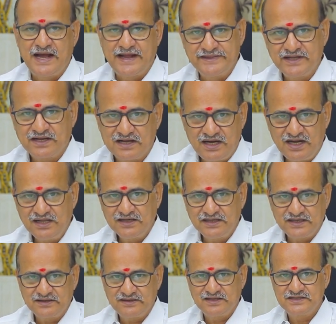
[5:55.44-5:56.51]
அந்த
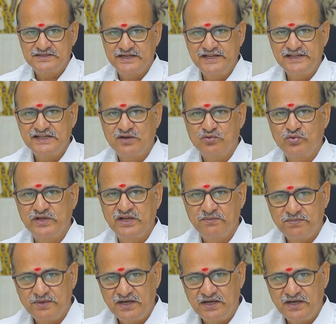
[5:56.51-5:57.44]
காலகட்டத்தில் ஜெனிக்கக்கூடிய